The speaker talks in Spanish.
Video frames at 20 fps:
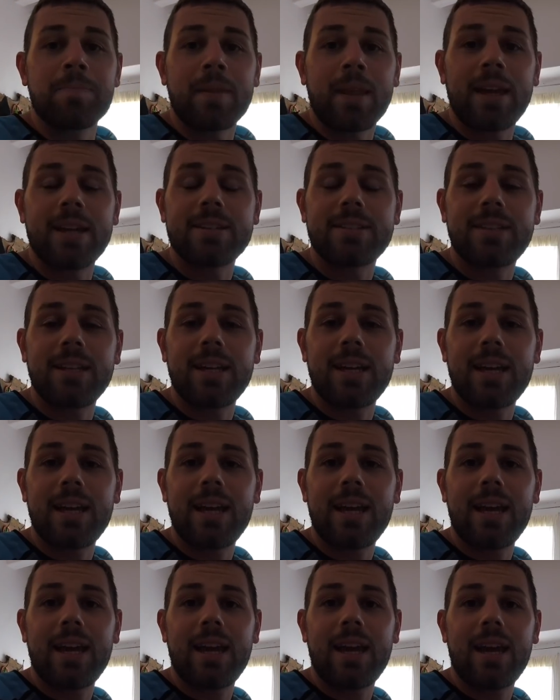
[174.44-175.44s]

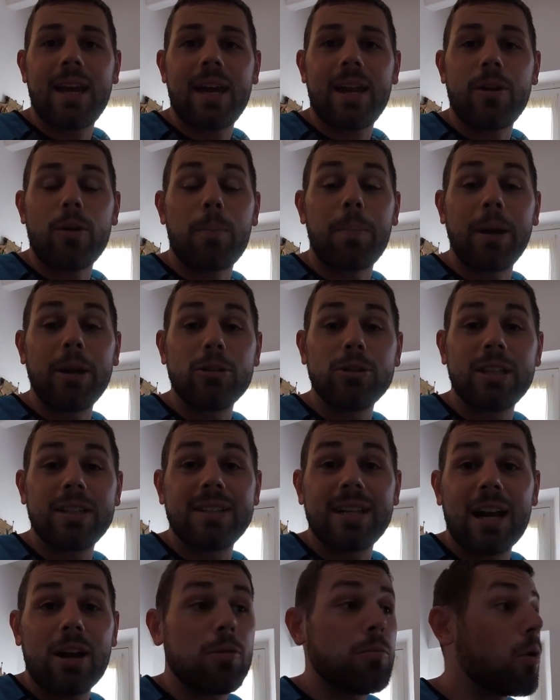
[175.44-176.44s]
este neopreno
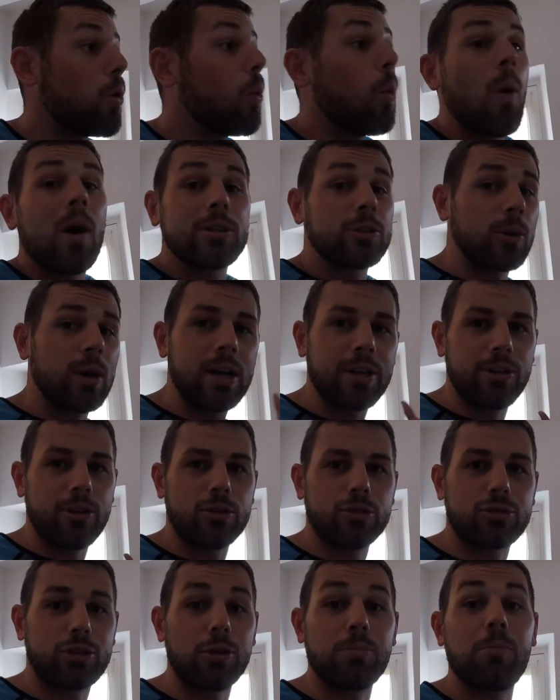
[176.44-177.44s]
tendrá como cuatro
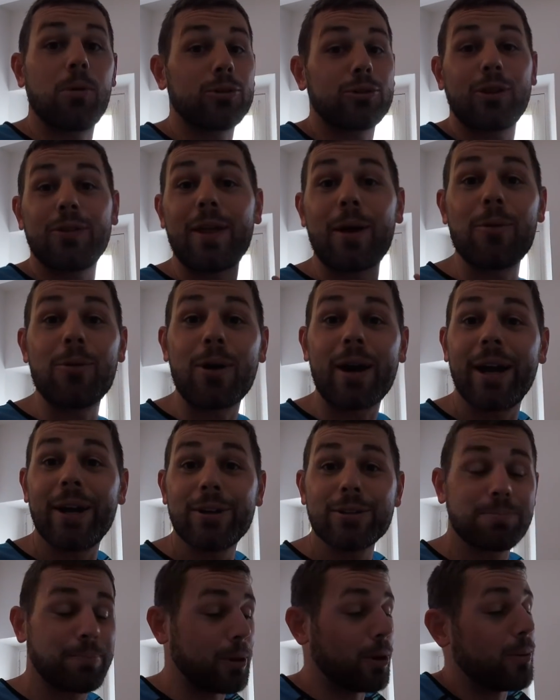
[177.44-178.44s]
años, tiene un montón de
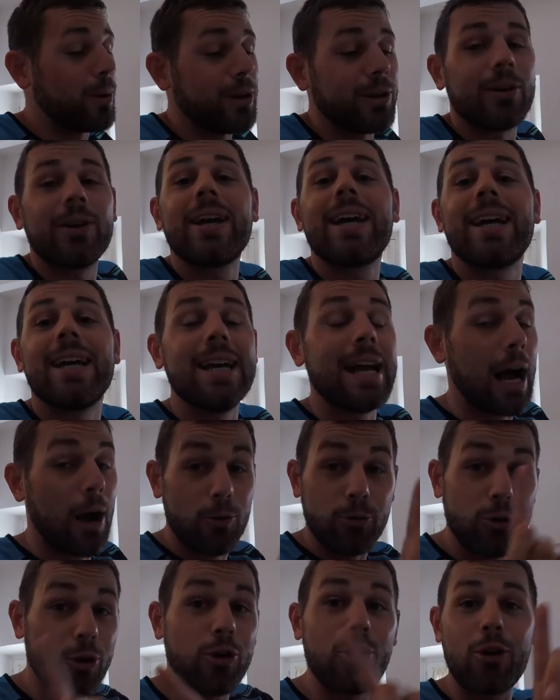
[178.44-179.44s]
agujeros, pero bueno, eh,
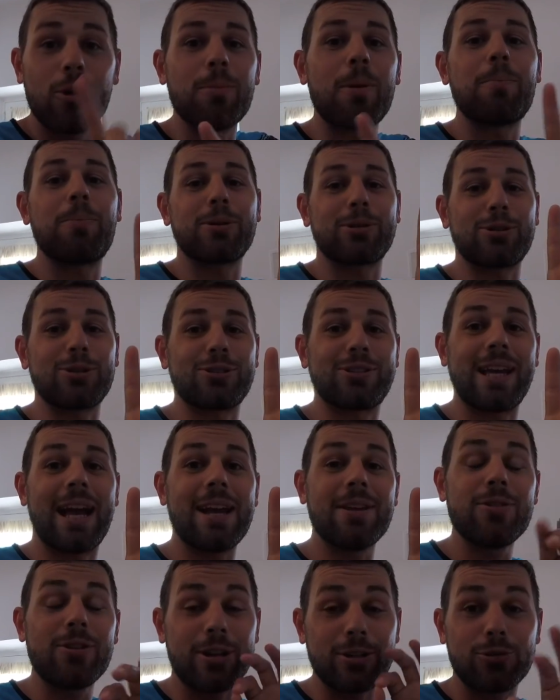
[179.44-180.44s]
aún no lo hemos puesto este
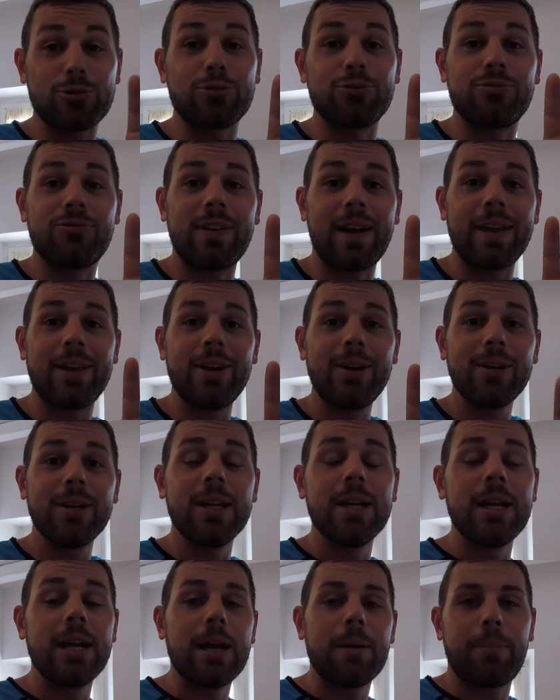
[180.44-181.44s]
año, que eso es un fallo.
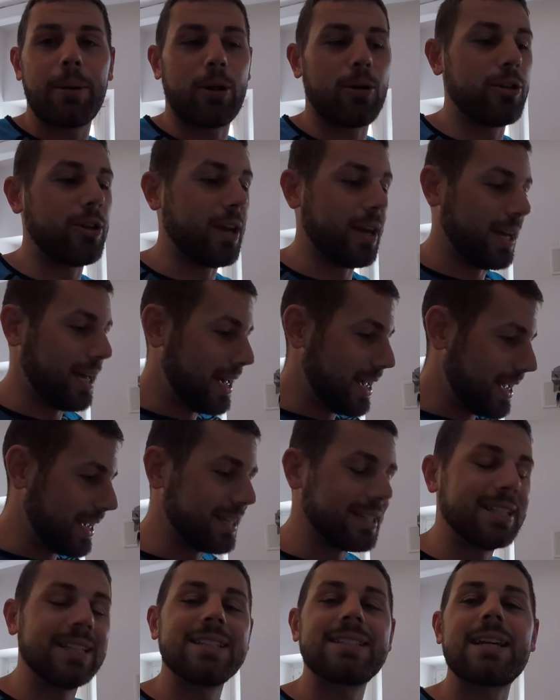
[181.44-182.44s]
Pero oye,
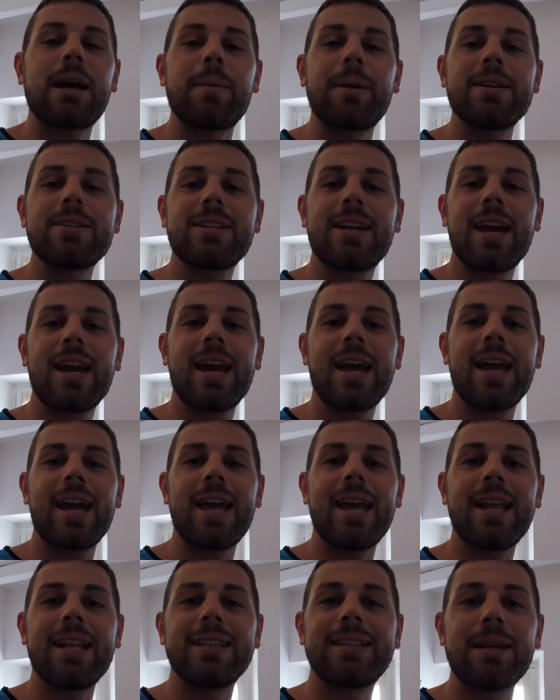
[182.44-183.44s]
eh, sabéis
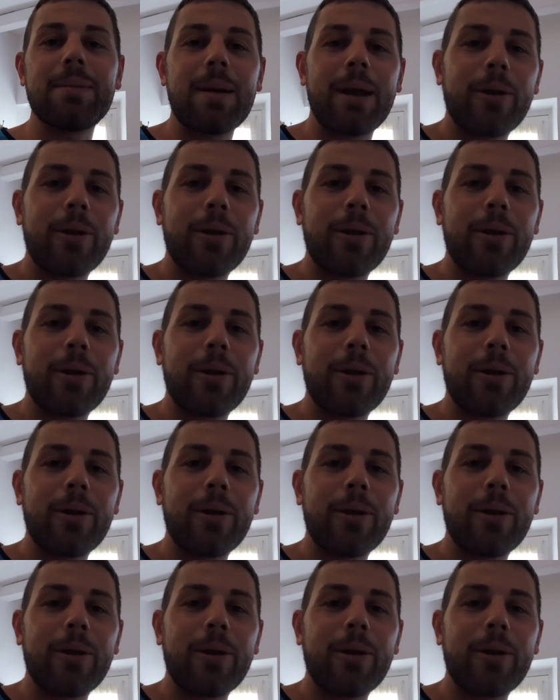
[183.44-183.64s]
que el tema